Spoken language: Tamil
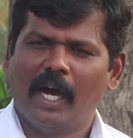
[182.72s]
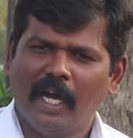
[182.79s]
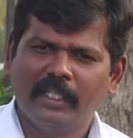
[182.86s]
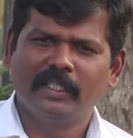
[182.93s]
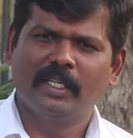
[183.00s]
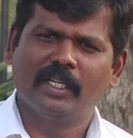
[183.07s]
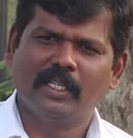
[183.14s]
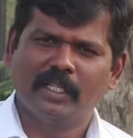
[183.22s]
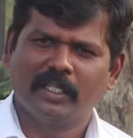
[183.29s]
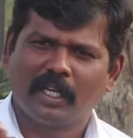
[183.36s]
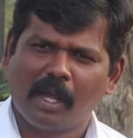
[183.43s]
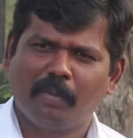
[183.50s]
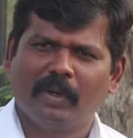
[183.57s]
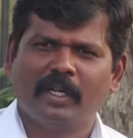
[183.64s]
காந்தி
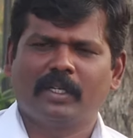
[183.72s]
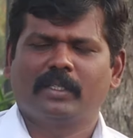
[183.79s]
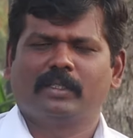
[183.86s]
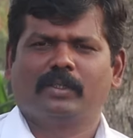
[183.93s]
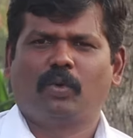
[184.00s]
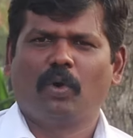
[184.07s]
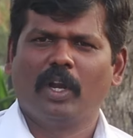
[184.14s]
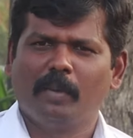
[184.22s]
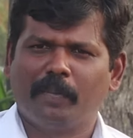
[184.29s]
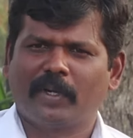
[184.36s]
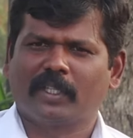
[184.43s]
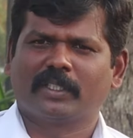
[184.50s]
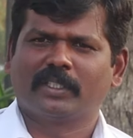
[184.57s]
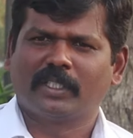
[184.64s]
என்கின்ற நபர்
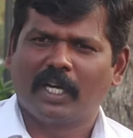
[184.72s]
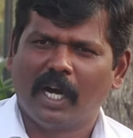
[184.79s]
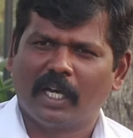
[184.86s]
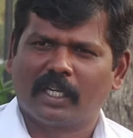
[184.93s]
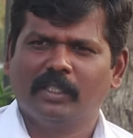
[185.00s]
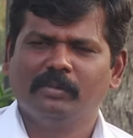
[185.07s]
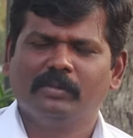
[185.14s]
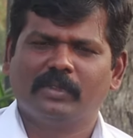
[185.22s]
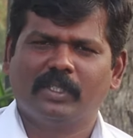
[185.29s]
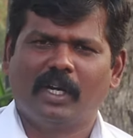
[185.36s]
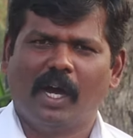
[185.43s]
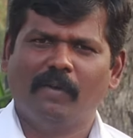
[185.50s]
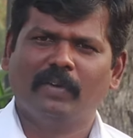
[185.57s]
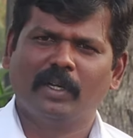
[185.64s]
கொல்லப்பட்டதற்கு காரணம்
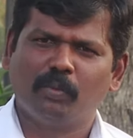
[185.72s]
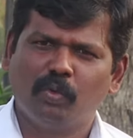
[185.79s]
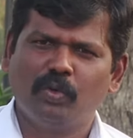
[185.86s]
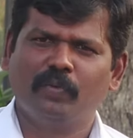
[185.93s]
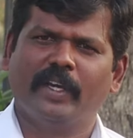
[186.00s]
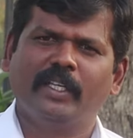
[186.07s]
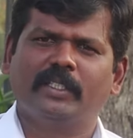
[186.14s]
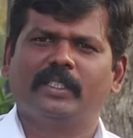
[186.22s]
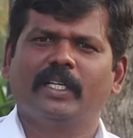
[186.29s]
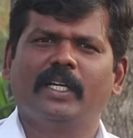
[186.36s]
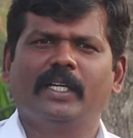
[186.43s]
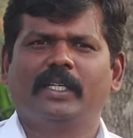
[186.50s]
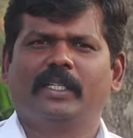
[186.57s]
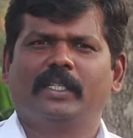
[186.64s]
அவர் முன்வைத்த
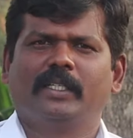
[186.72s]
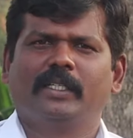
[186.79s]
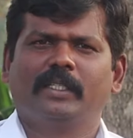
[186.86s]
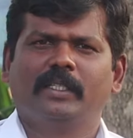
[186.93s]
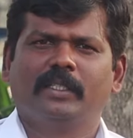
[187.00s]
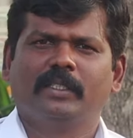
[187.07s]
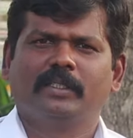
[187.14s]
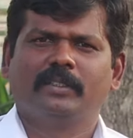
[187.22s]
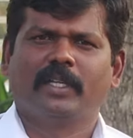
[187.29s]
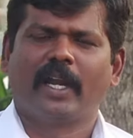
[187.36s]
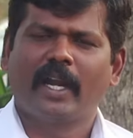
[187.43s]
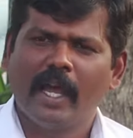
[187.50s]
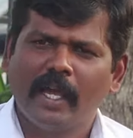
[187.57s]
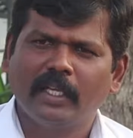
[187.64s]

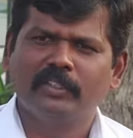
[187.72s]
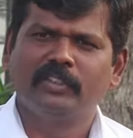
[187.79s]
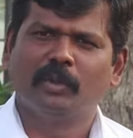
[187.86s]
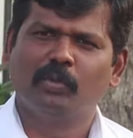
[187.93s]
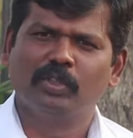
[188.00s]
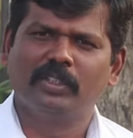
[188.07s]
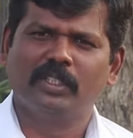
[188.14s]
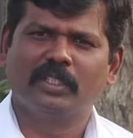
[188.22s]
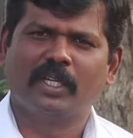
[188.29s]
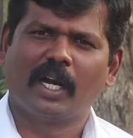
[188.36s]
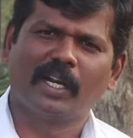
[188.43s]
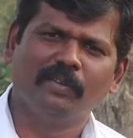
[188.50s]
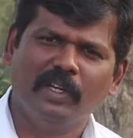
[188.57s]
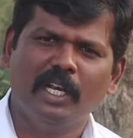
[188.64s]
ஜனநாயக
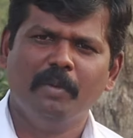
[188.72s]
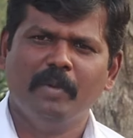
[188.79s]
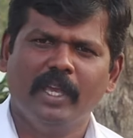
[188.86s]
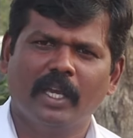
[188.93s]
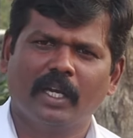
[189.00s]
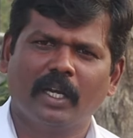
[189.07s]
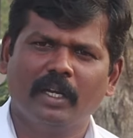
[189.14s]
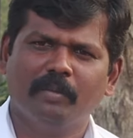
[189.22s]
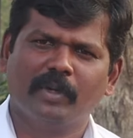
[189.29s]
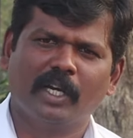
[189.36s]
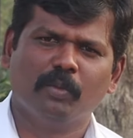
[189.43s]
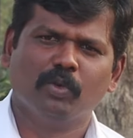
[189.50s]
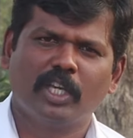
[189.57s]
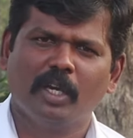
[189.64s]
சமூகத்துக்கான விளிமியங்கள்
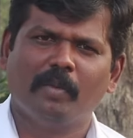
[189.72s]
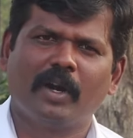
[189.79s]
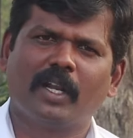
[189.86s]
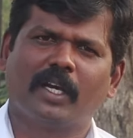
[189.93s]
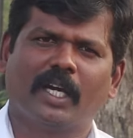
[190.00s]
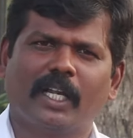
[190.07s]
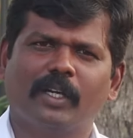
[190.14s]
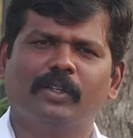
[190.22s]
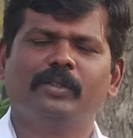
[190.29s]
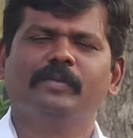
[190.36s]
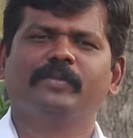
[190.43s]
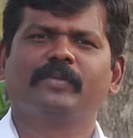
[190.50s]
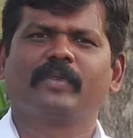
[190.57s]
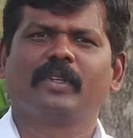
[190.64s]
மிக முக்கியமான
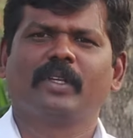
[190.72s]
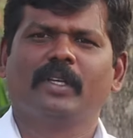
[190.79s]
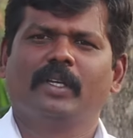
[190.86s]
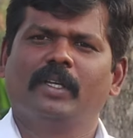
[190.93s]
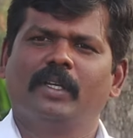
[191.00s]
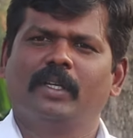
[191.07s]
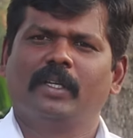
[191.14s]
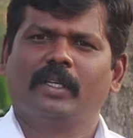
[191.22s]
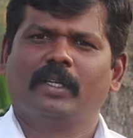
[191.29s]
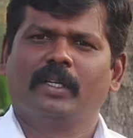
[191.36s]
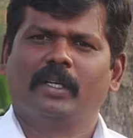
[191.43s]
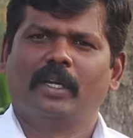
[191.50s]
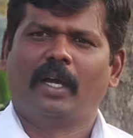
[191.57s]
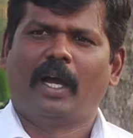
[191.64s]
காரணம்
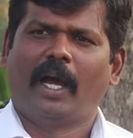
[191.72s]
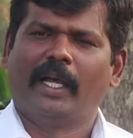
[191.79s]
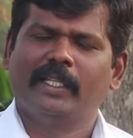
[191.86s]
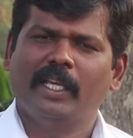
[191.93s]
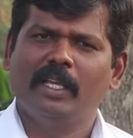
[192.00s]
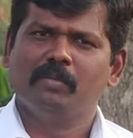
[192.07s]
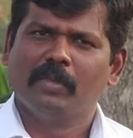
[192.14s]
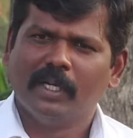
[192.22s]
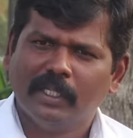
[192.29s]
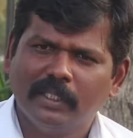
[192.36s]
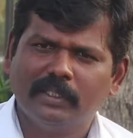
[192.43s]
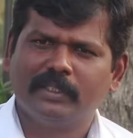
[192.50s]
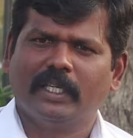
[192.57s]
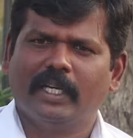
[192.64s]
அதை
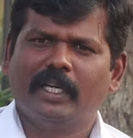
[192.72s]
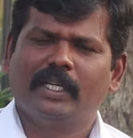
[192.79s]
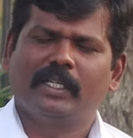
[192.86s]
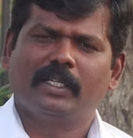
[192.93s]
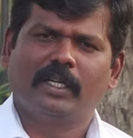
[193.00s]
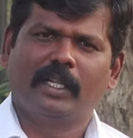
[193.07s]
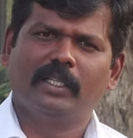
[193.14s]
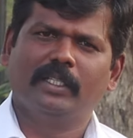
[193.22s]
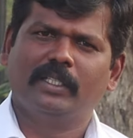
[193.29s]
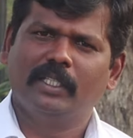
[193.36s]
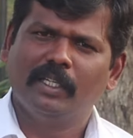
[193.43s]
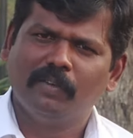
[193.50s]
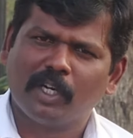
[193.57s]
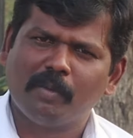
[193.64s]
மறுத்த அதை
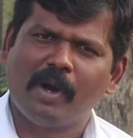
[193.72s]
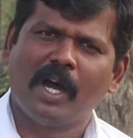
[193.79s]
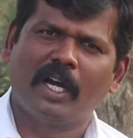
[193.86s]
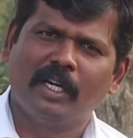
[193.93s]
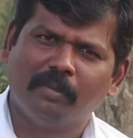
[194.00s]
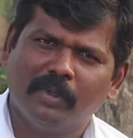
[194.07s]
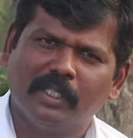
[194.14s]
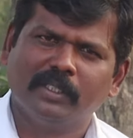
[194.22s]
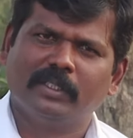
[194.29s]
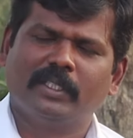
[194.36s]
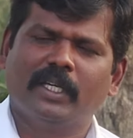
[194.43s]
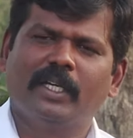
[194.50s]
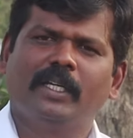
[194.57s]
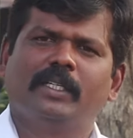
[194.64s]
தீவிரமாக
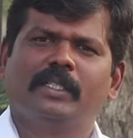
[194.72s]
மறுத்த